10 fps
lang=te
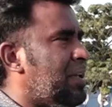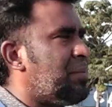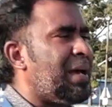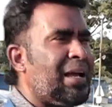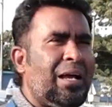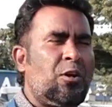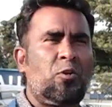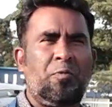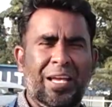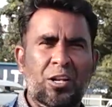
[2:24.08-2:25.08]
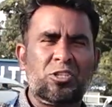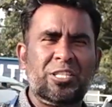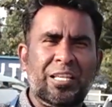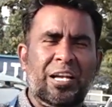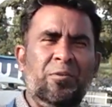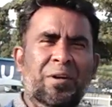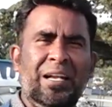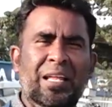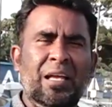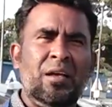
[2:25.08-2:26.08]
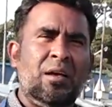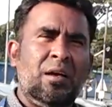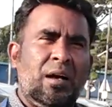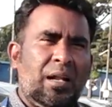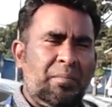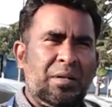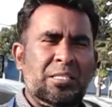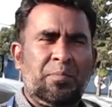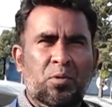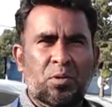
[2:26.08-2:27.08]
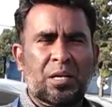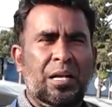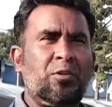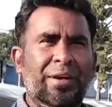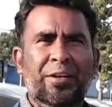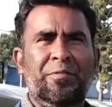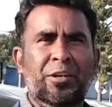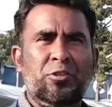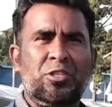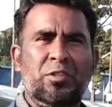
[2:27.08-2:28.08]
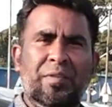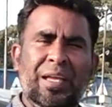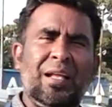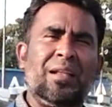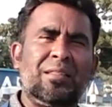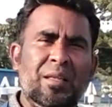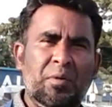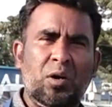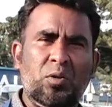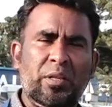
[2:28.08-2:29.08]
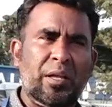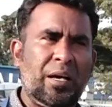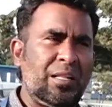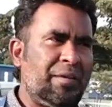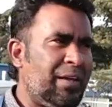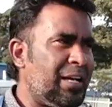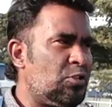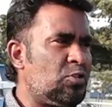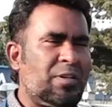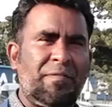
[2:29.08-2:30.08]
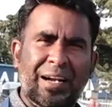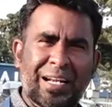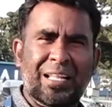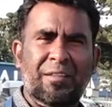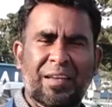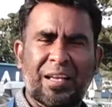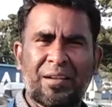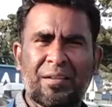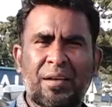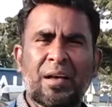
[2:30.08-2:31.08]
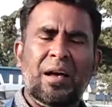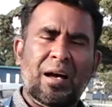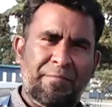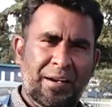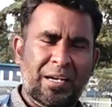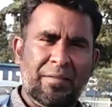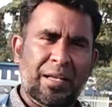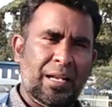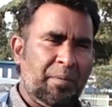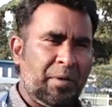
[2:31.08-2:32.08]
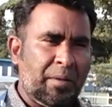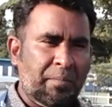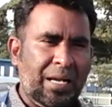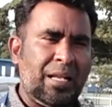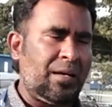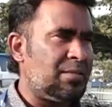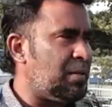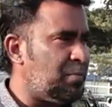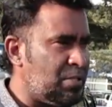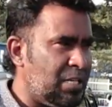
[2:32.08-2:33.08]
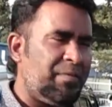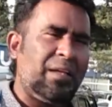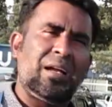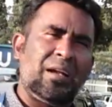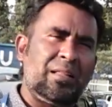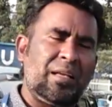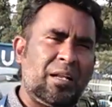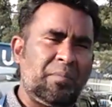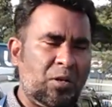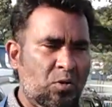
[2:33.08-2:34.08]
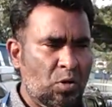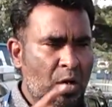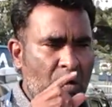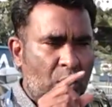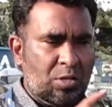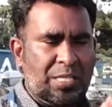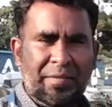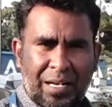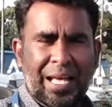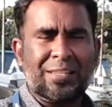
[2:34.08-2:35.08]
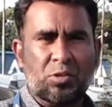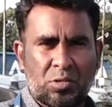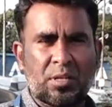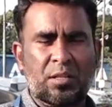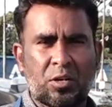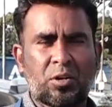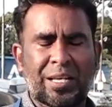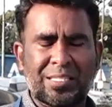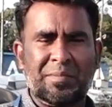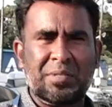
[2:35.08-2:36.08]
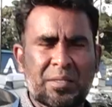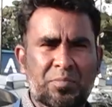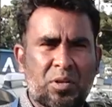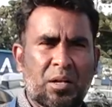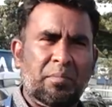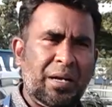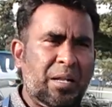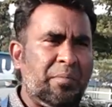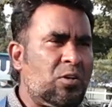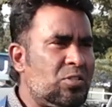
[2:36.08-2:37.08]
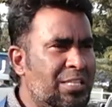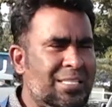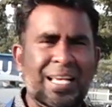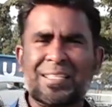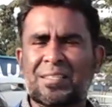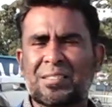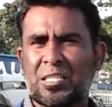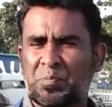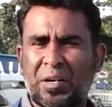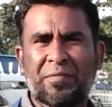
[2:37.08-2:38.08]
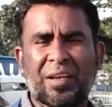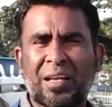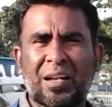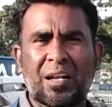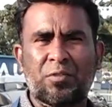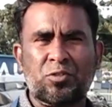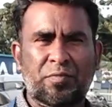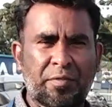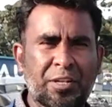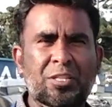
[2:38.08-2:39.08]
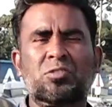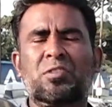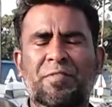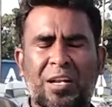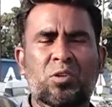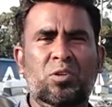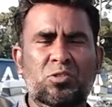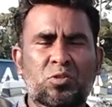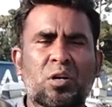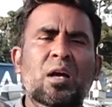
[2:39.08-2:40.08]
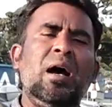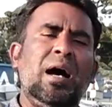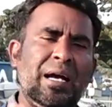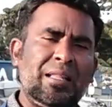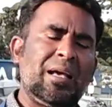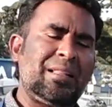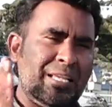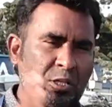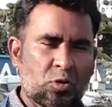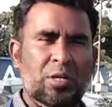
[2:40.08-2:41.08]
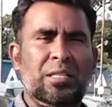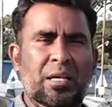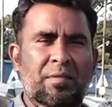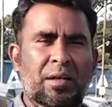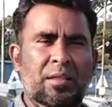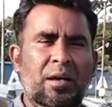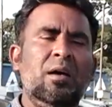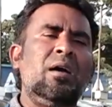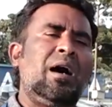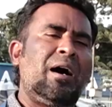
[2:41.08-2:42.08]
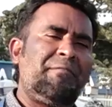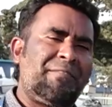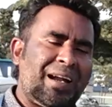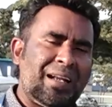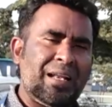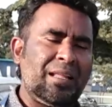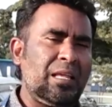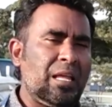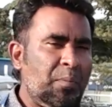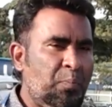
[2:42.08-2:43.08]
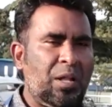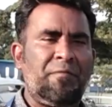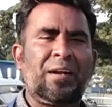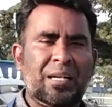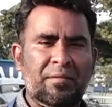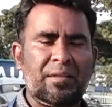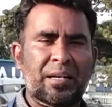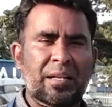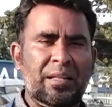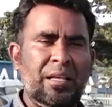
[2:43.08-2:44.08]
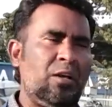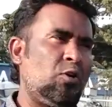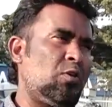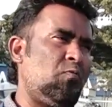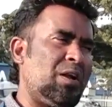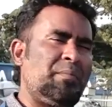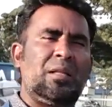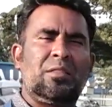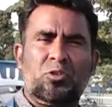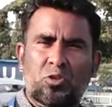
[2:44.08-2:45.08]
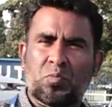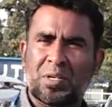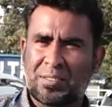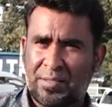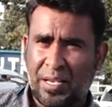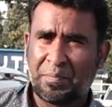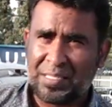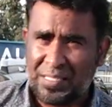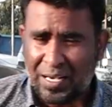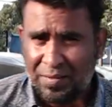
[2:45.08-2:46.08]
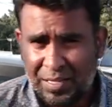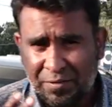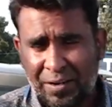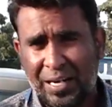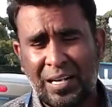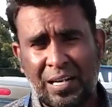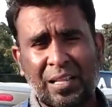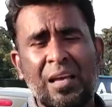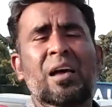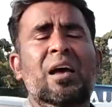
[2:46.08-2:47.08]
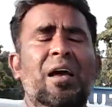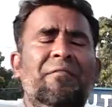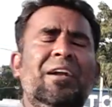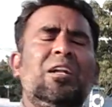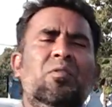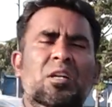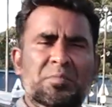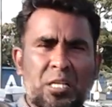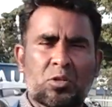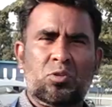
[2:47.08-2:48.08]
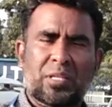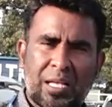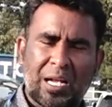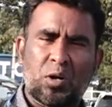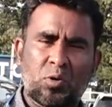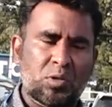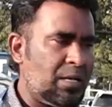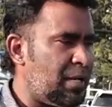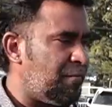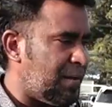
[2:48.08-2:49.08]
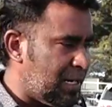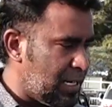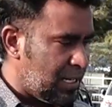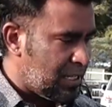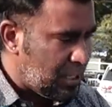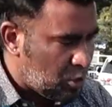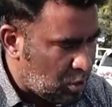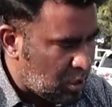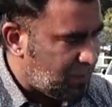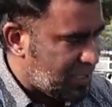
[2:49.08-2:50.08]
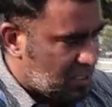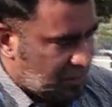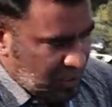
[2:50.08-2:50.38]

వీక్ బ్యాక్ కానీ ఒక వెహికల్ వచ్చింది ఐ ట్వంటీ ఆ నెంబర్ చెప్పకూడదు కానీ ఒక ఐ ట్వంటీ వచ్చింది వెహికల్ అంతా బాగుంది అయితే వెహికల్ చూస్తే ఫ్లడ్ అయింది వెహికల్ ఆ ఫ్లడ్ వెహికల్ ఏమంటే బయట సపోజ్ ఇవి ఇక్కడైతే కన్నా మనకు ఓ సెవెన్ ల్యాక్స్కి వస్తుంది అనుకోండి ఎగ్జాంపుల్ చెప్తున్నాం బయట మీకు సిక్స్ ల్యాక్స్కి సిక్స్ పాయింట్ ఫైవ్ కానీ రావచ్చు ఫిఫ్టీ థౌసండ్ ఫరక్ ఉండొచ్చు అయితే అది తీసుకోయిన తర్వాత ఆ ఫ్లడ్ అనేది ఇప్పుడు ఎఫెక్ట్ అవ్వదండి అది ఒక వన్ మంత్ టూ మంత్స్ త్రీ మంత్స్ తర్వాత ఫ్లడ్ అనేది ఎఫెక్ట్ అవ్వడం జరుగుతుంది ఎలా ఉంటుందంటే ఫ్లడ్ అనేది టోటల్ ఫస్ట్ ఆఫ్